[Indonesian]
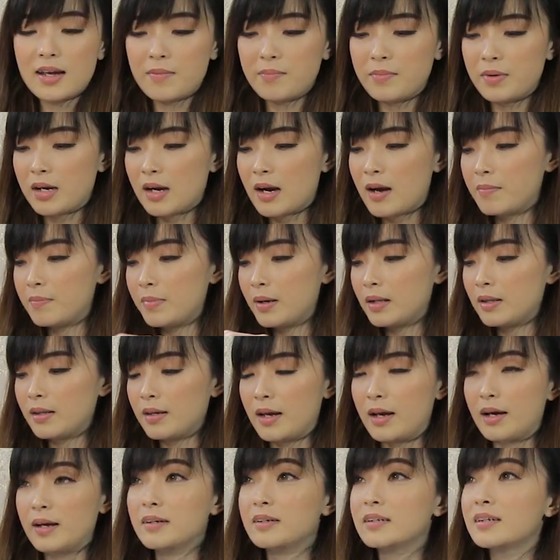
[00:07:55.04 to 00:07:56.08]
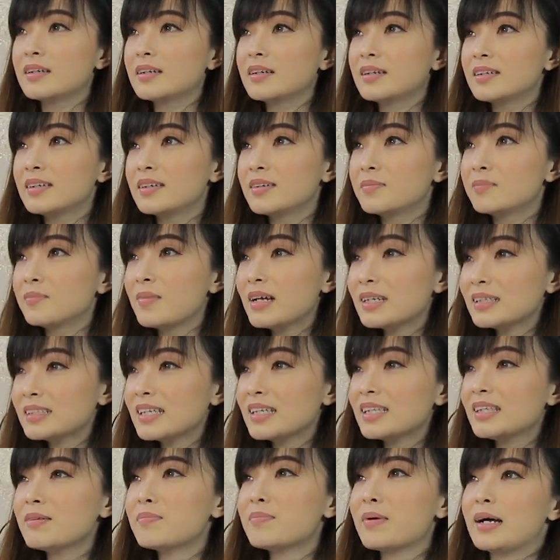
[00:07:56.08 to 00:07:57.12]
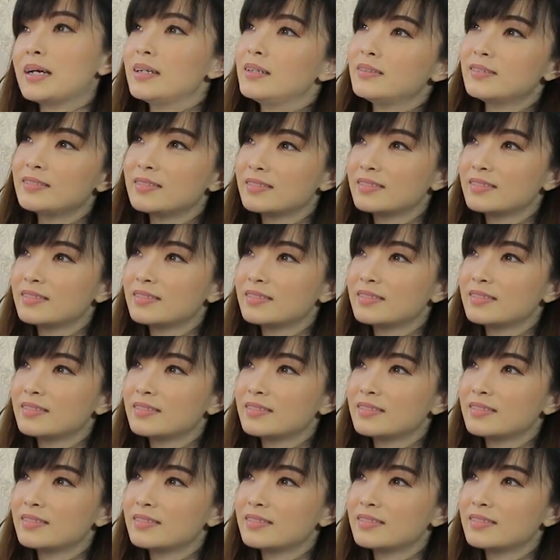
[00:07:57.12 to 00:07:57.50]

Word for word: ya Mirabel ya. Bel, Cindy Bel.